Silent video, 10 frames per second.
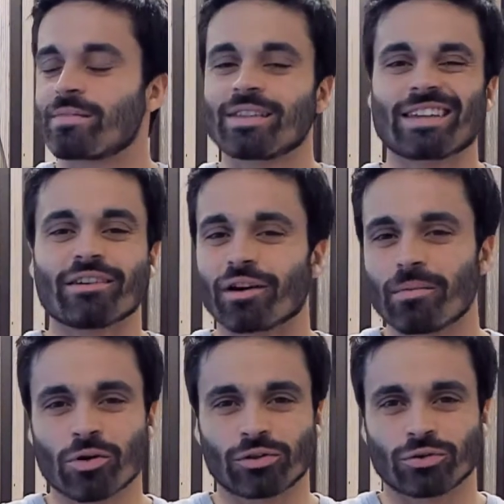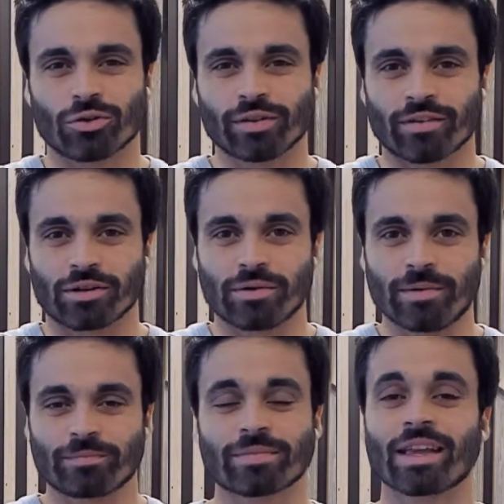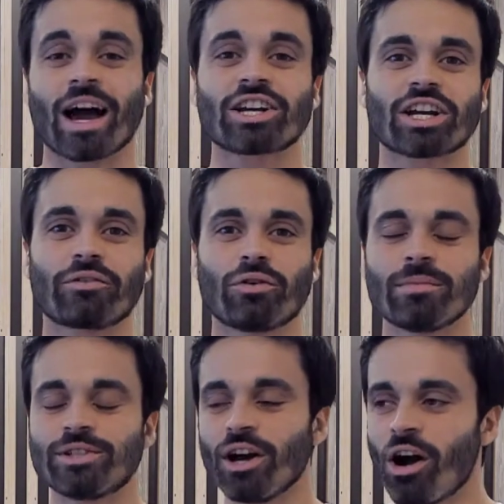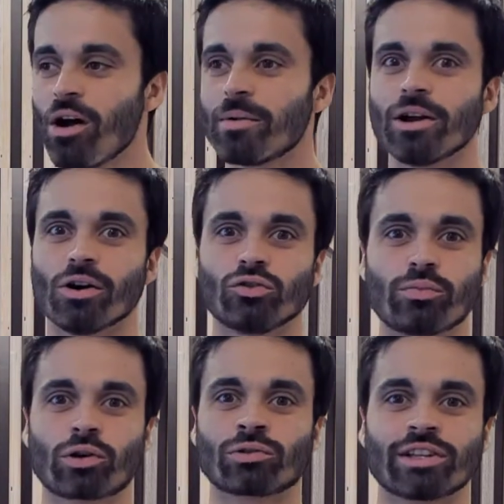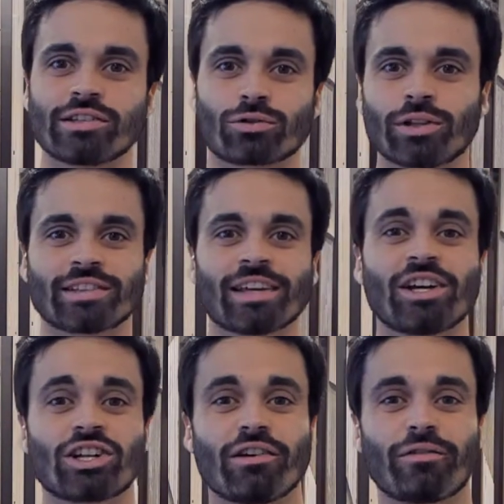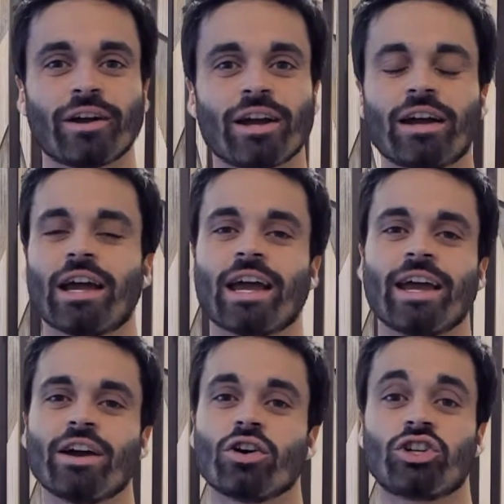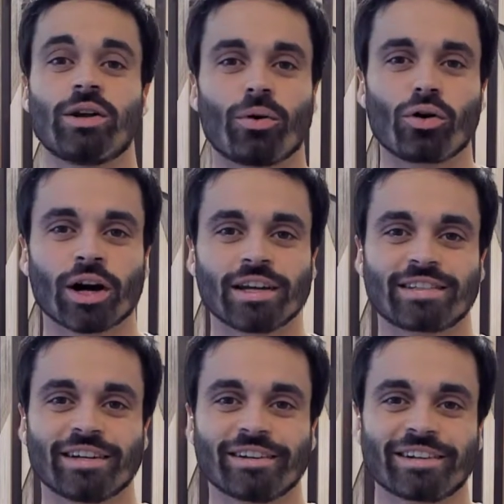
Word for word: qui est vraiment étonnante avec lui. À chaque fois, il me dit oh, mais euh, depuis qu'on a discuté de ça, je l'ai fait et euh, j'ai progressé.